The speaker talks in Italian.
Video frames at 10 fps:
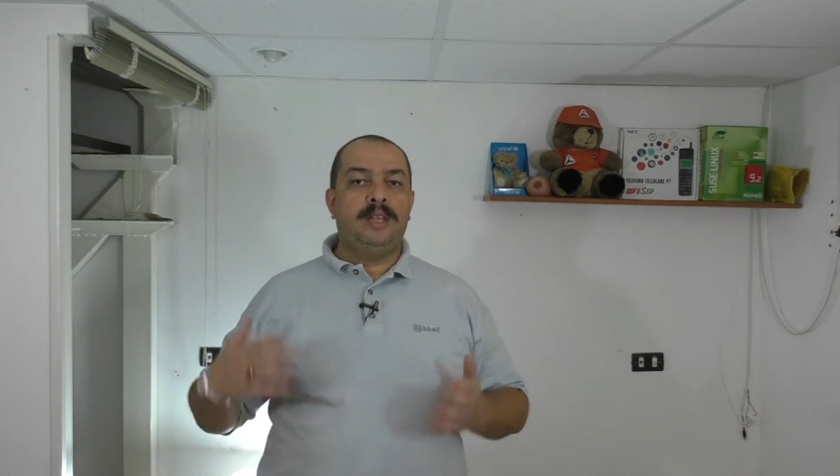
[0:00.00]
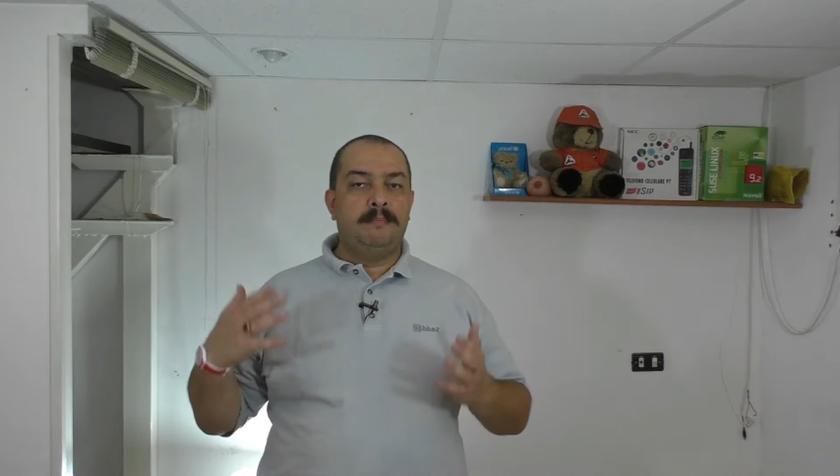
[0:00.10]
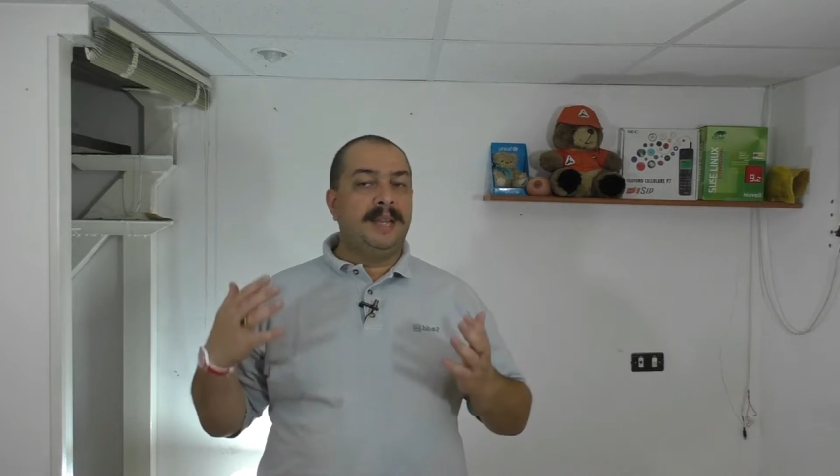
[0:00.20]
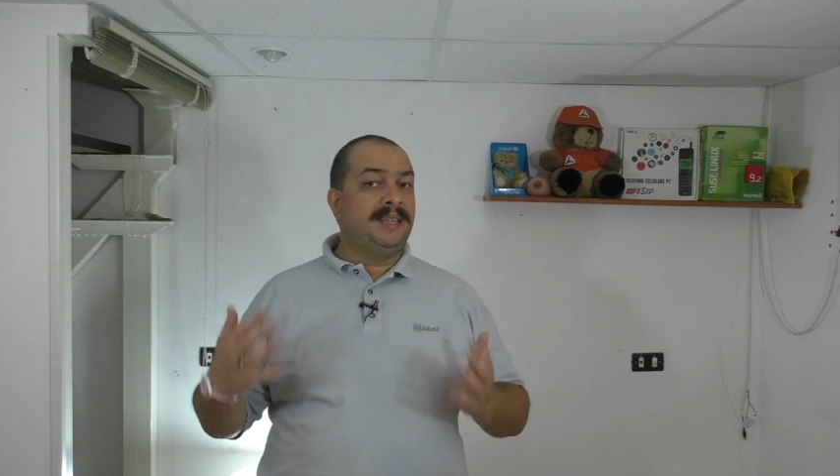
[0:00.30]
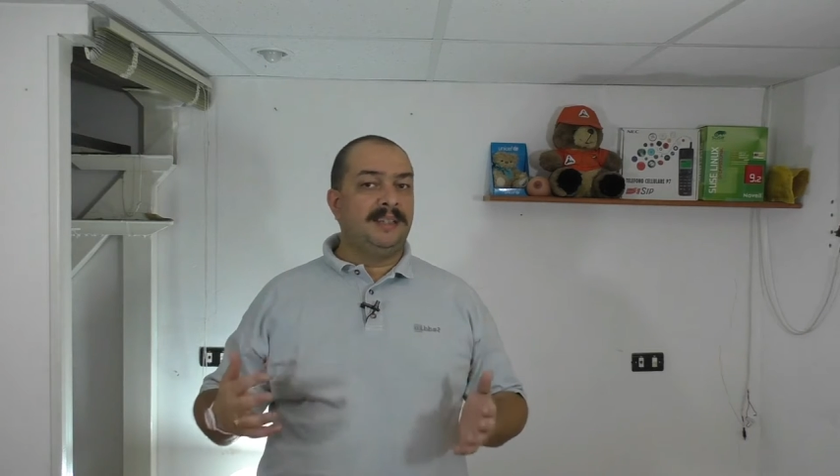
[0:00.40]
i
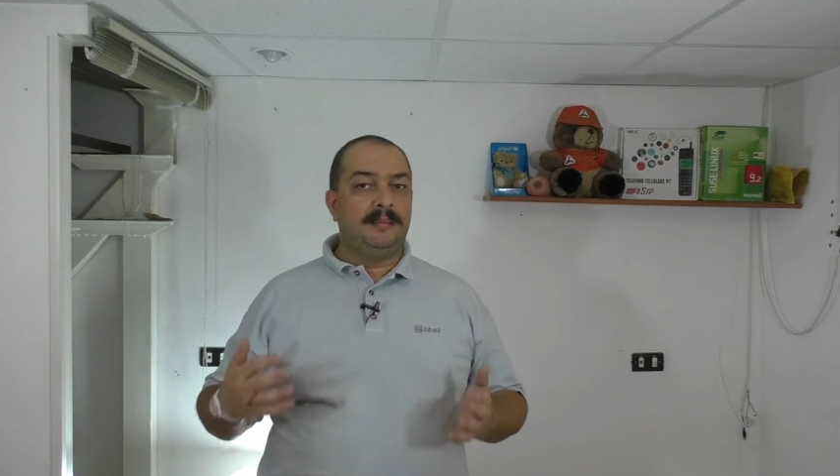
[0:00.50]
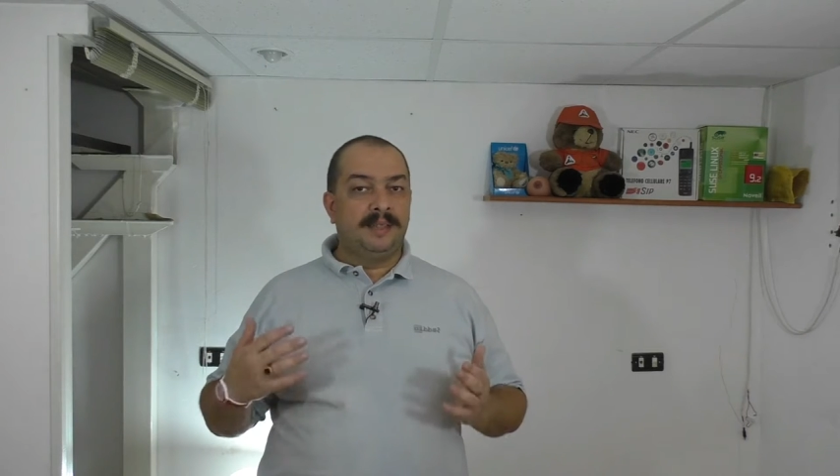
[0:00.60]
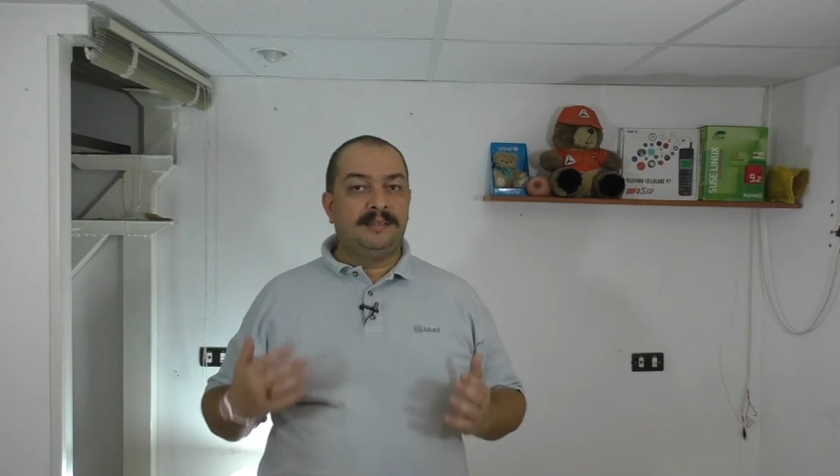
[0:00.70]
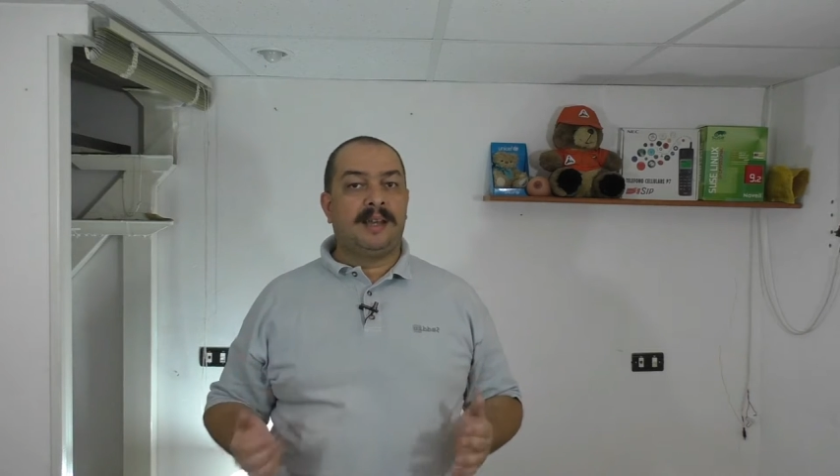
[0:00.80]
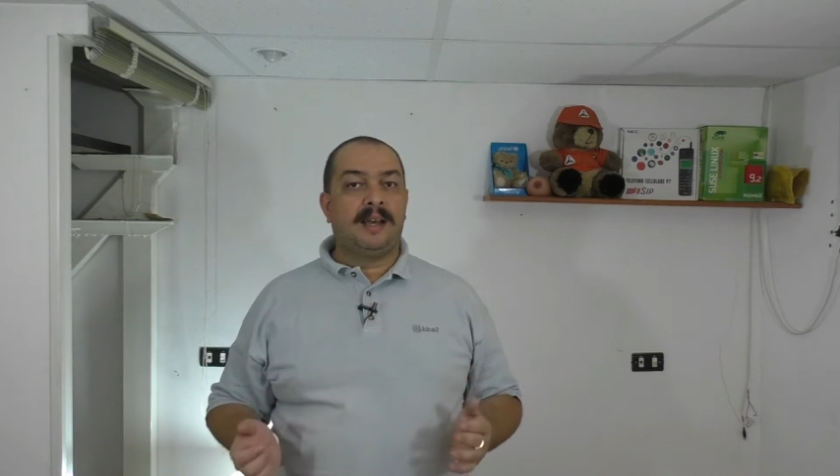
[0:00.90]
beni
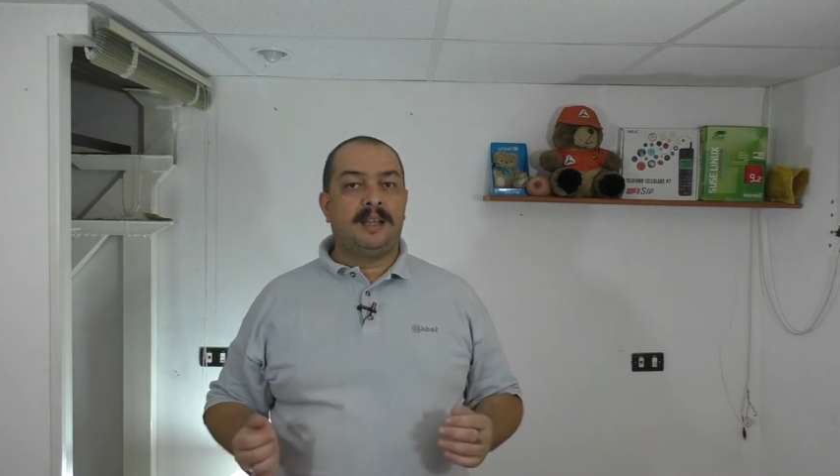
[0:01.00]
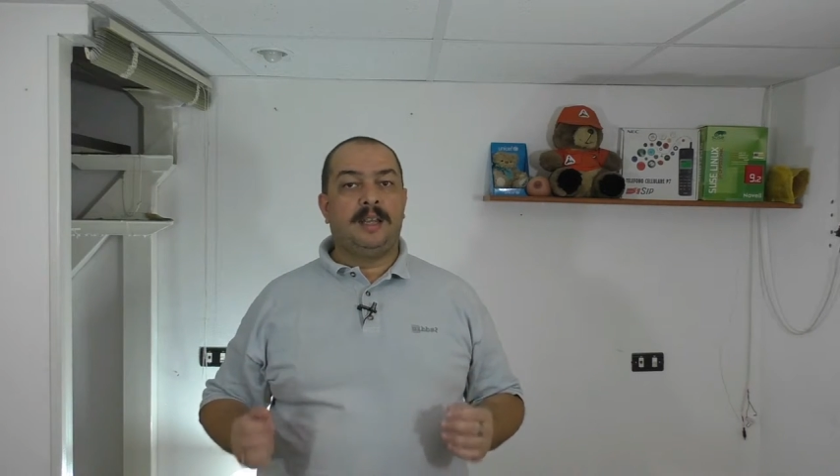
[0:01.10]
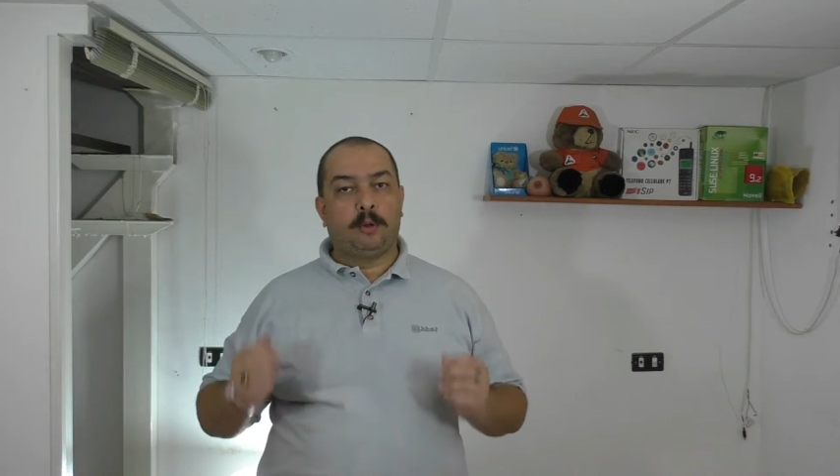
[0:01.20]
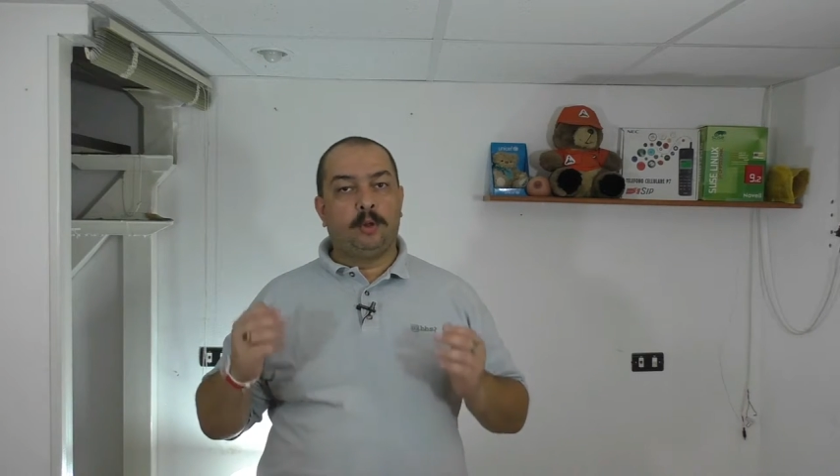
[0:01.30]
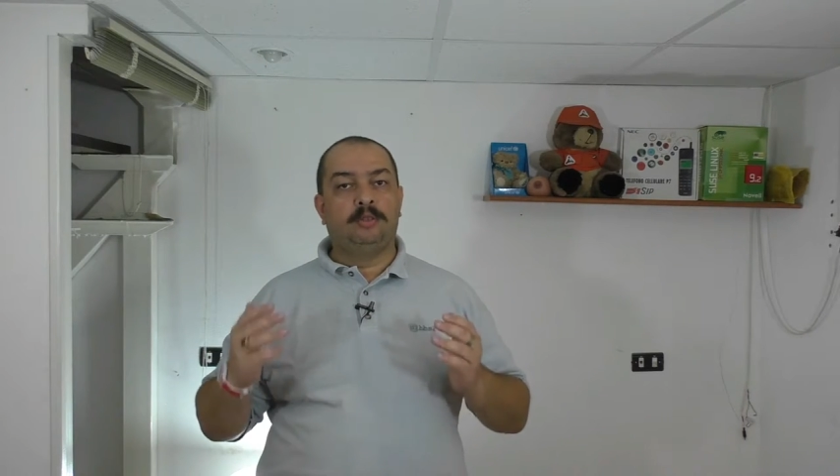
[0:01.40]
alimentari e
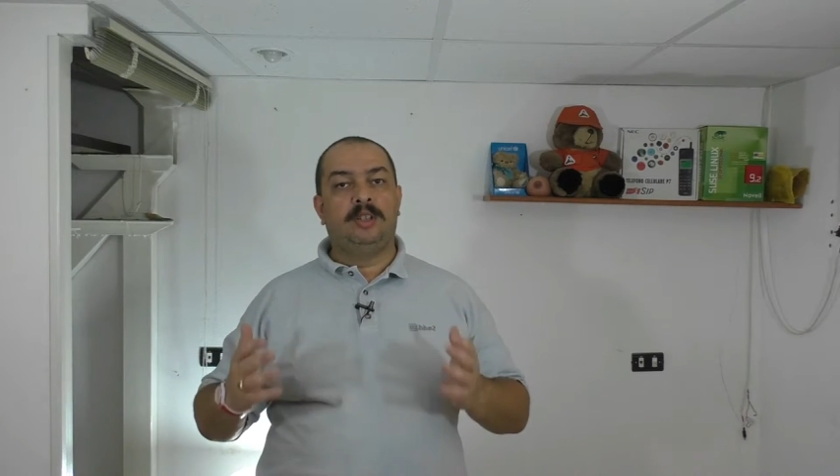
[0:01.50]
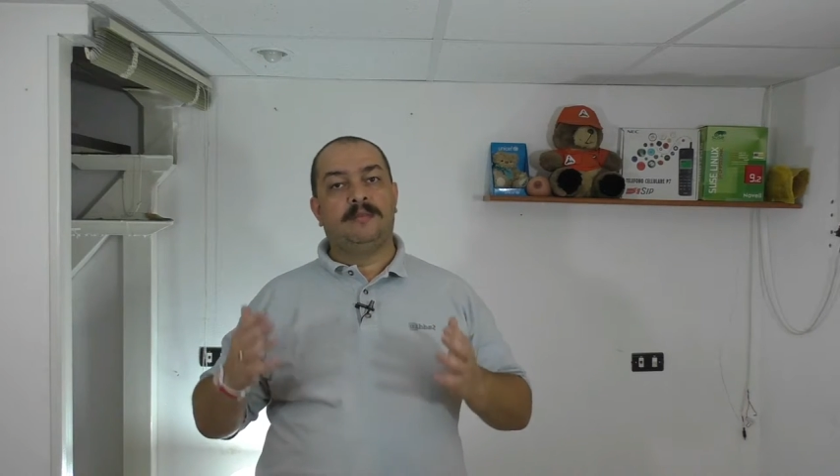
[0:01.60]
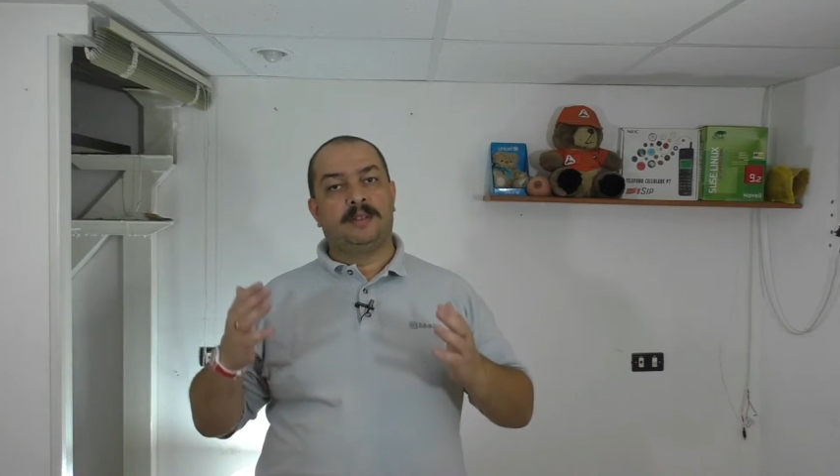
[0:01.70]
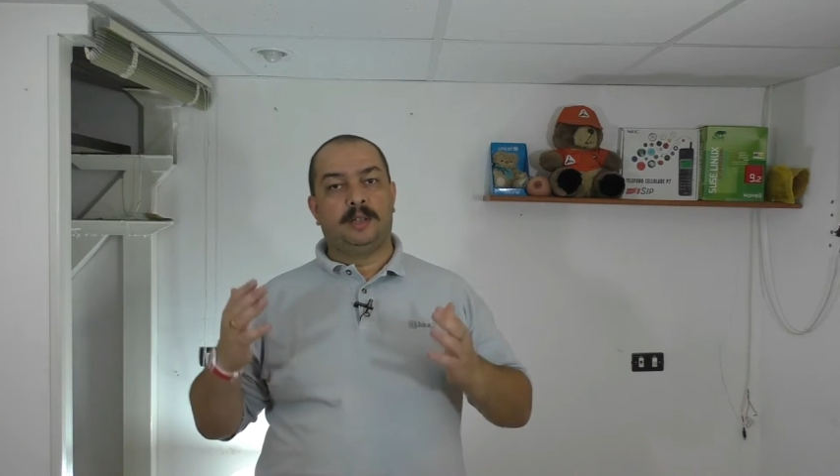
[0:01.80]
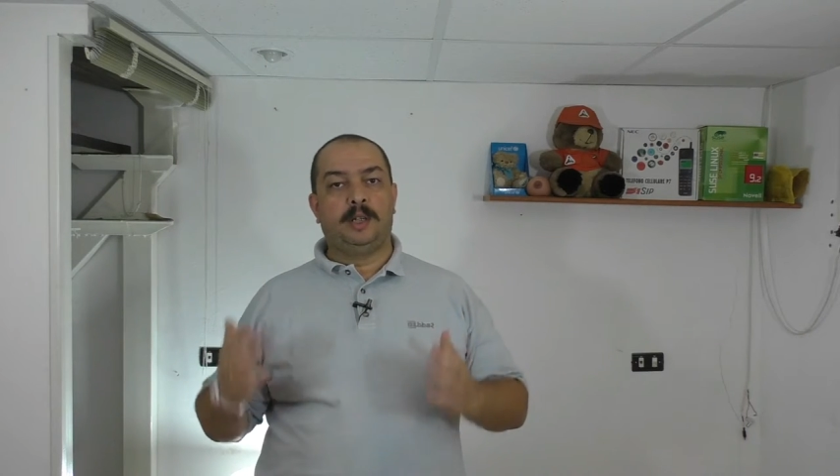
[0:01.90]
i prodotti che
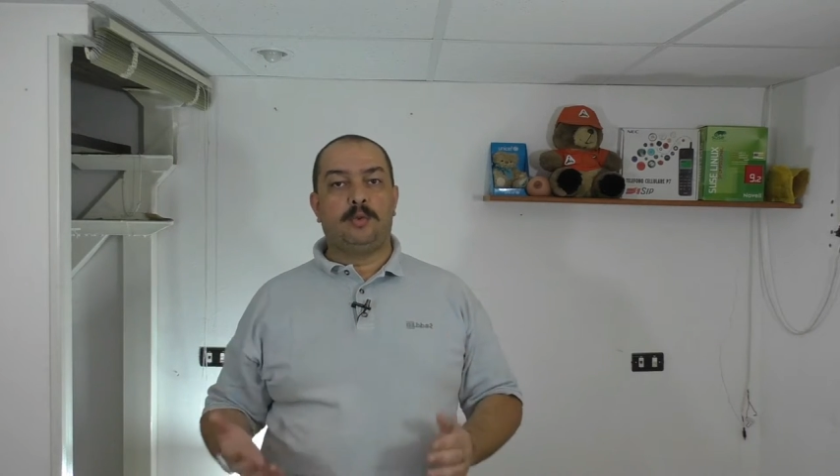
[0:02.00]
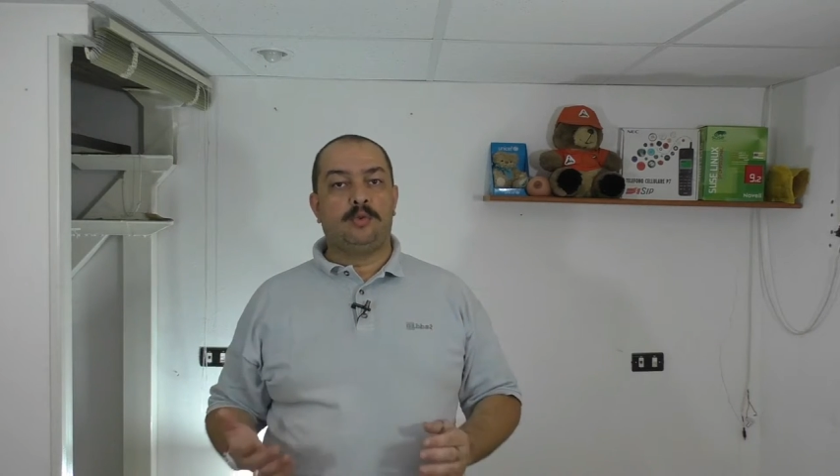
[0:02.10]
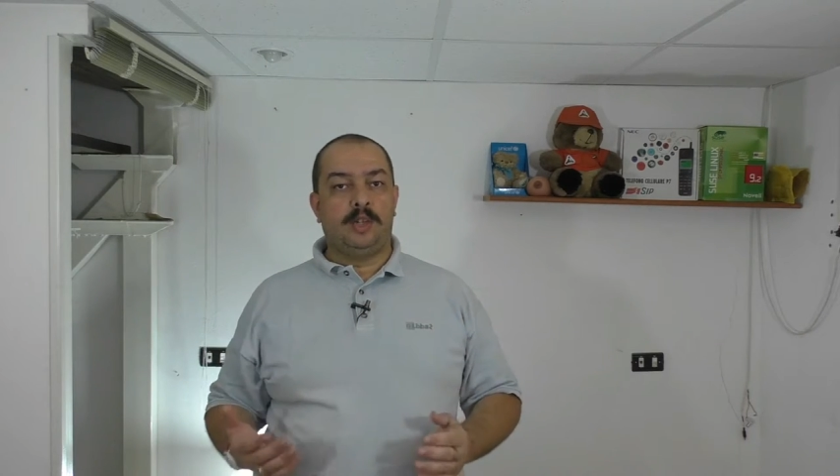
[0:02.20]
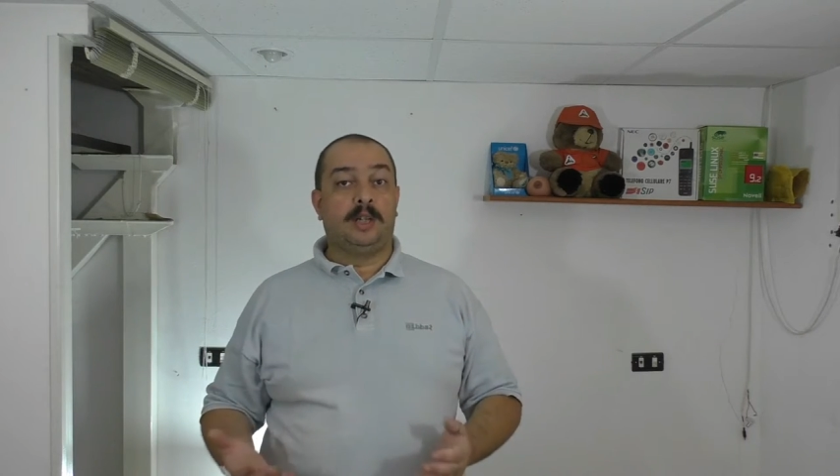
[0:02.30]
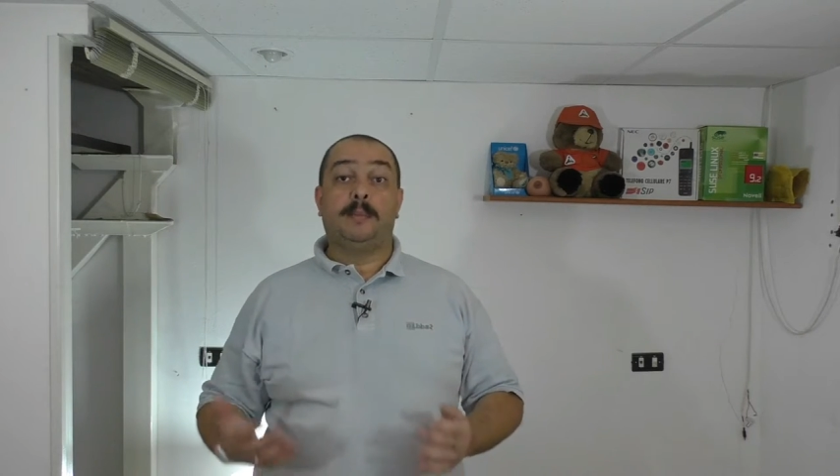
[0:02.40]
vanno in
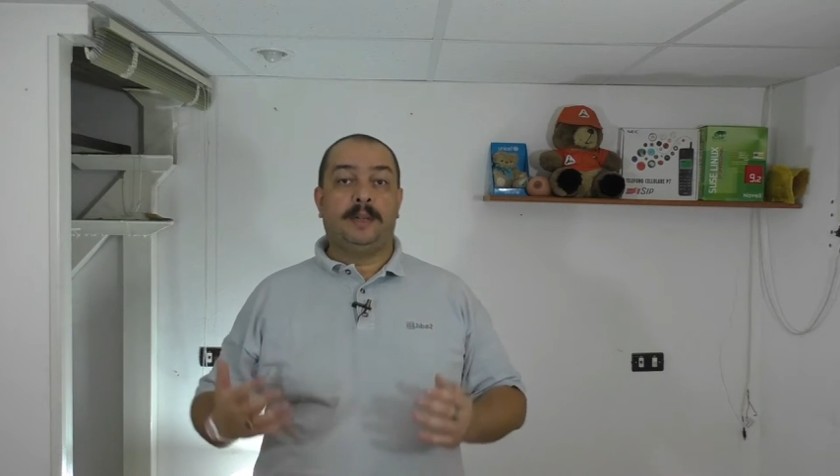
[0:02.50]
cucina,